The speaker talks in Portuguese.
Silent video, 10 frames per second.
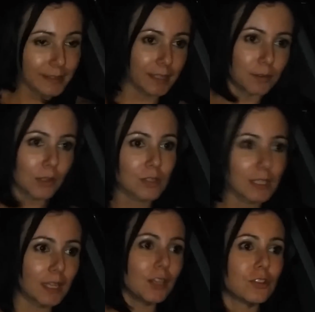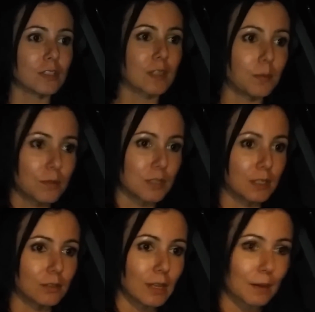Então é o seguinte, estamos
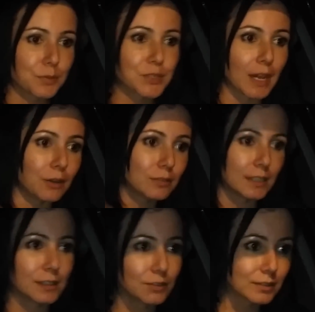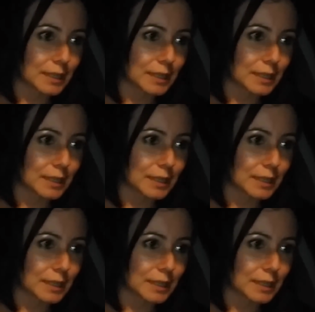indo lá buscar o Dan no